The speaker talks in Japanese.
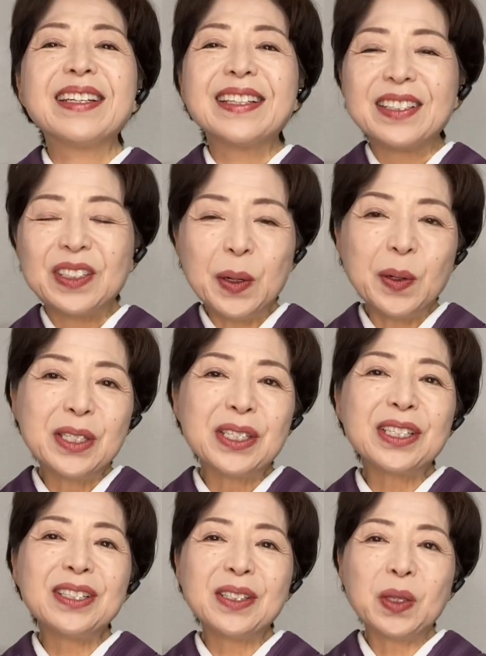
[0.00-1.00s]
そうす
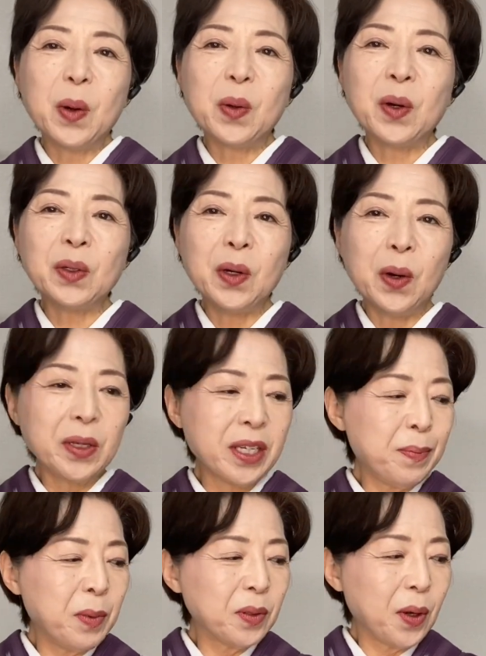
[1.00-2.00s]
ると、この置
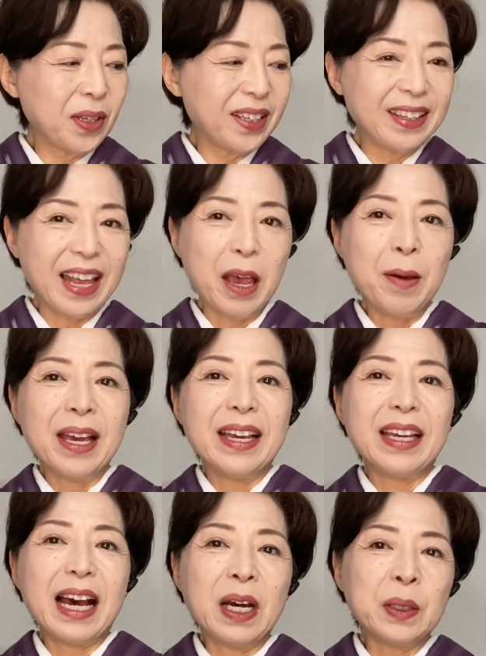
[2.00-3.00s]
物って、
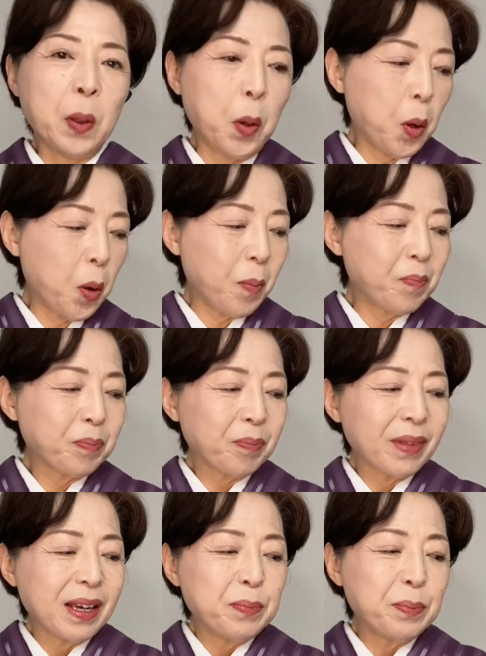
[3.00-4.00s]
あの、
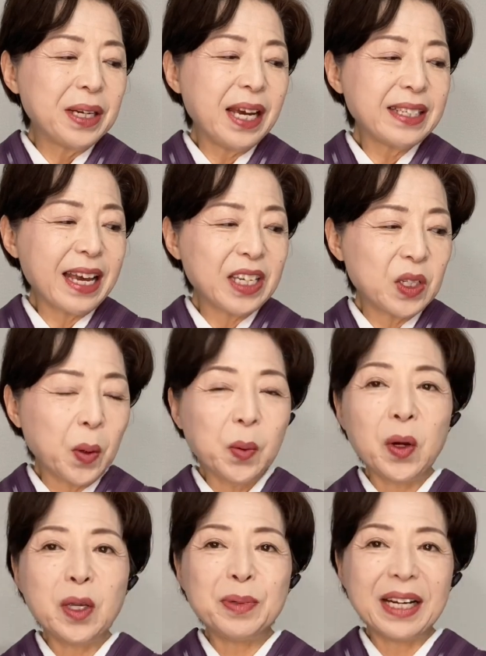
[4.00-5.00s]
紫と
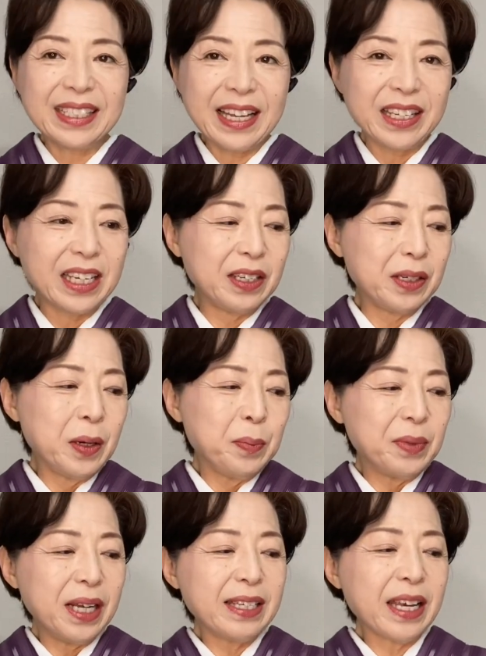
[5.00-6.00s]
濃い紫、
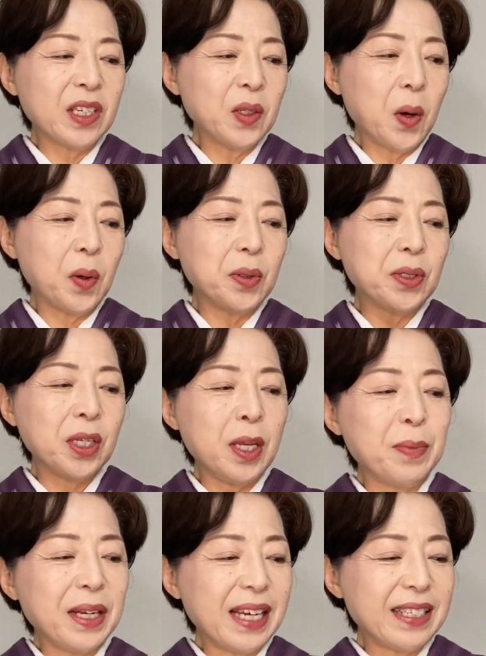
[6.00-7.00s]
紫の薄い
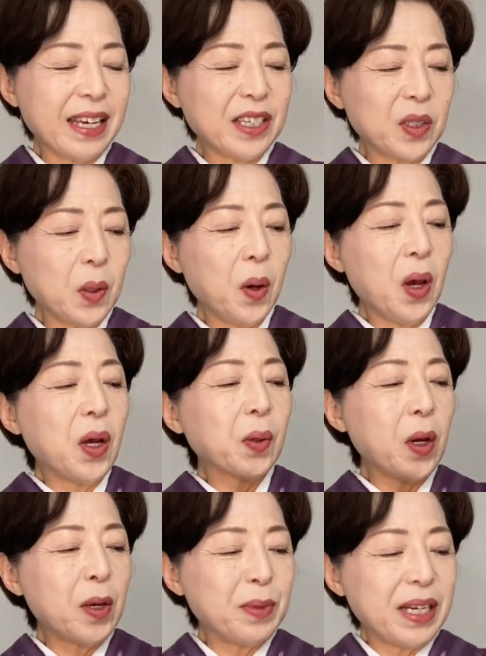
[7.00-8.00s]
紫と
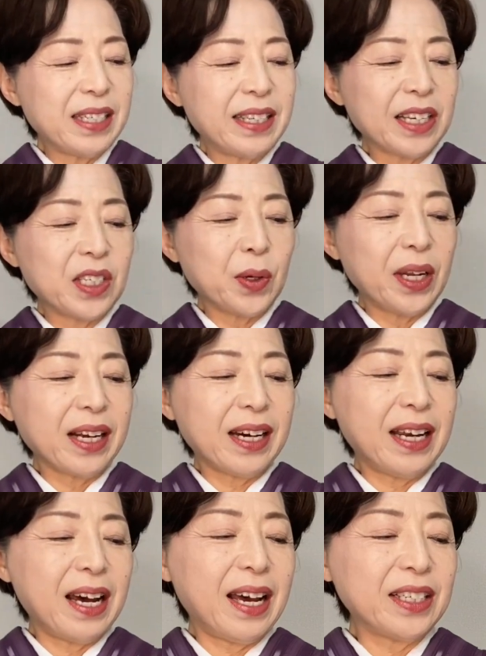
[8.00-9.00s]
濃い紫、それか
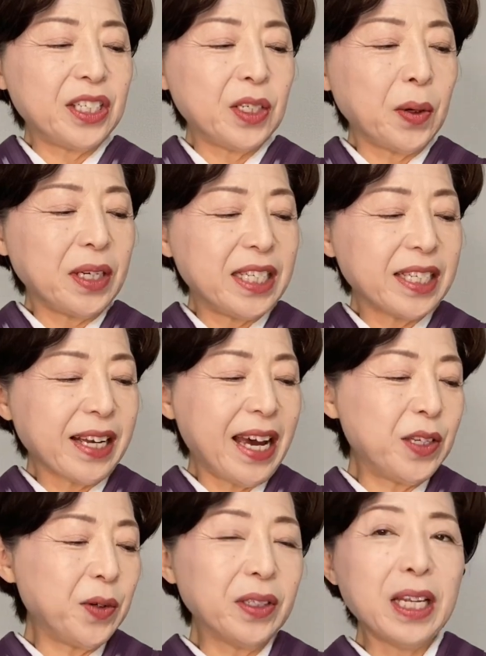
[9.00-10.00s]
ら白に近
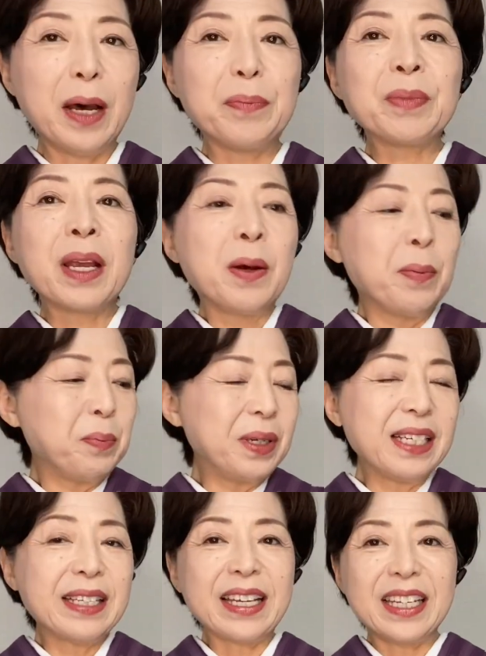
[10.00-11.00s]
いような
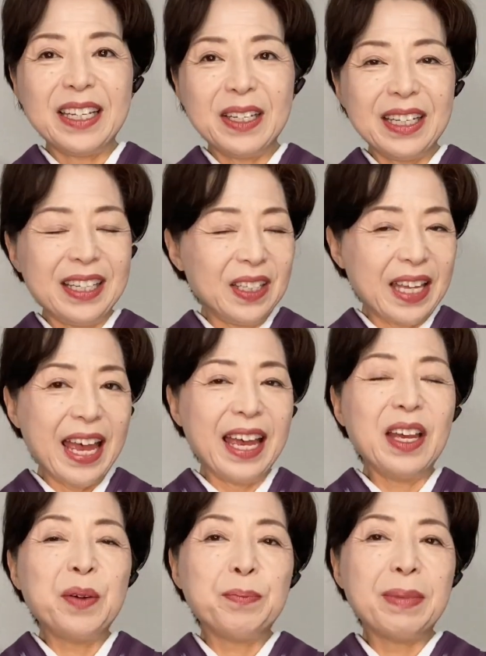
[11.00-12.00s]
紫
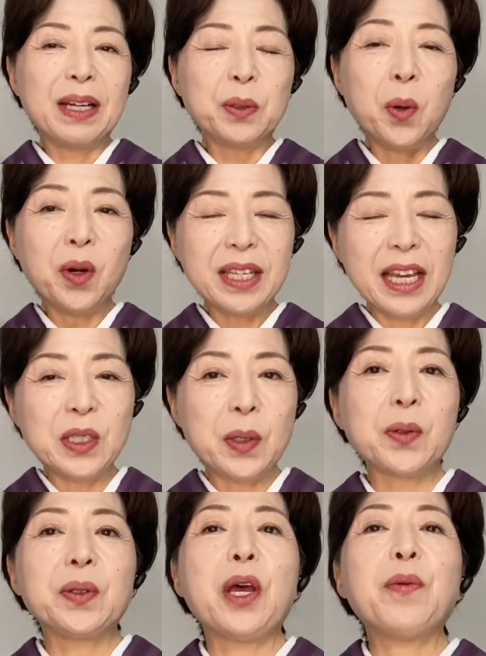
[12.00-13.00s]
で、まあ同系
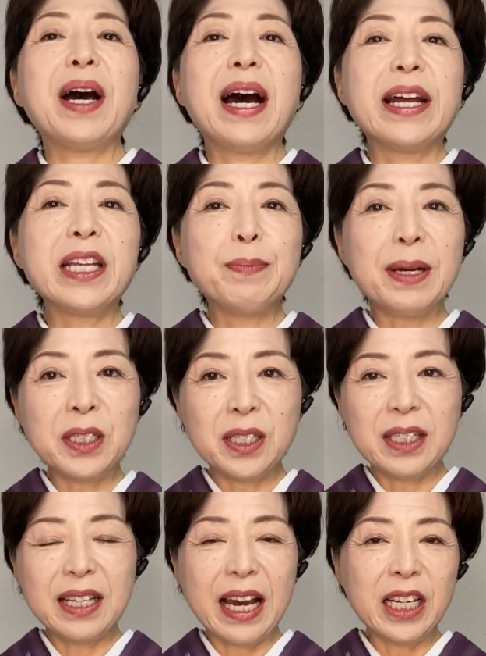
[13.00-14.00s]
色ではありまし
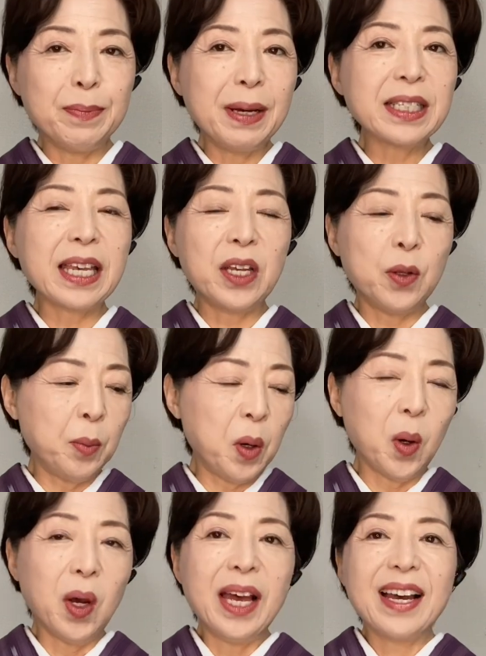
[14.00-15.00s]
ありますけれど
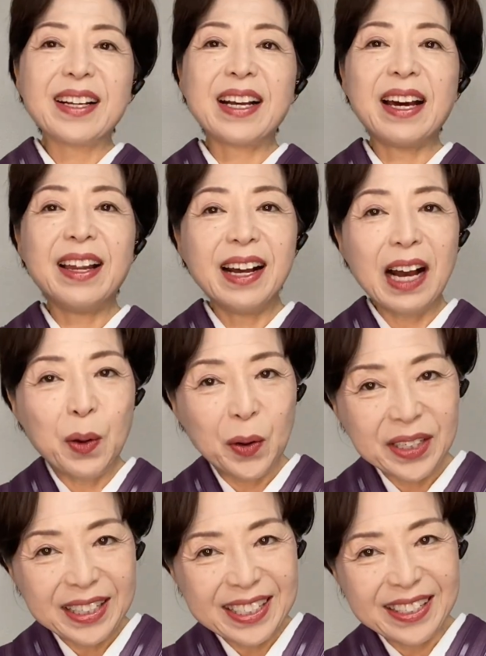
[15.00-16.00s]
も、柄が多
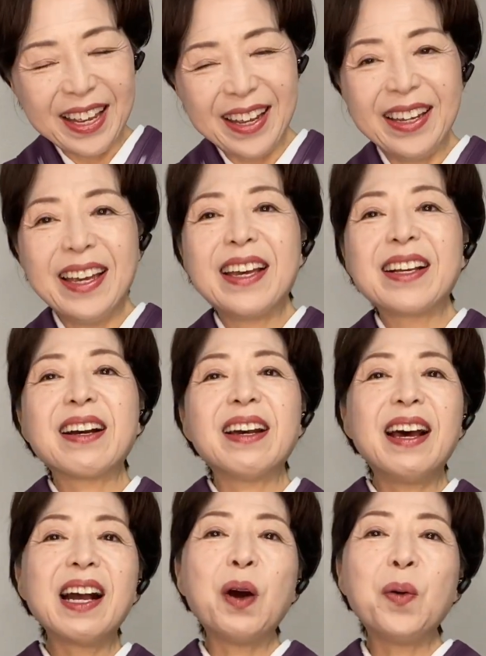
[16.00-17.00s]
いんですね。
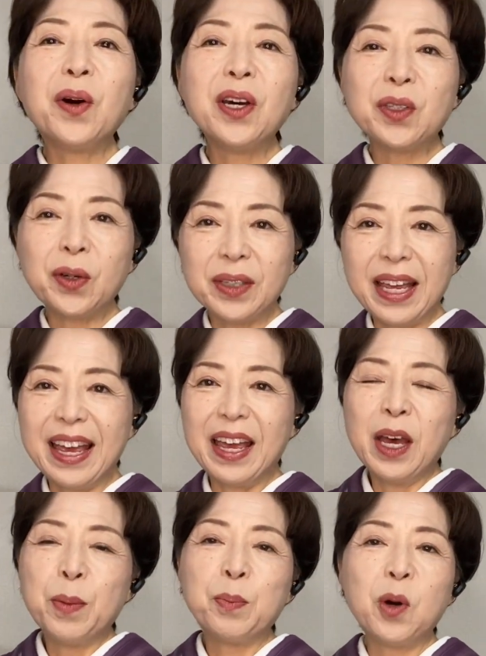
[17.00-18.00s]
柄が多いので、
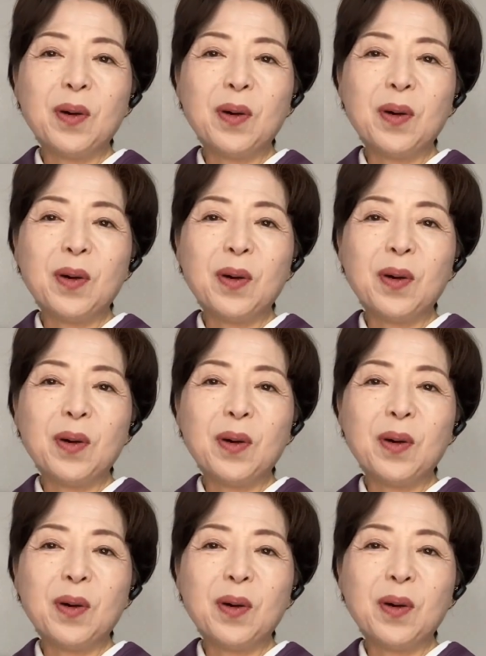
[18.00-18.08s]
もう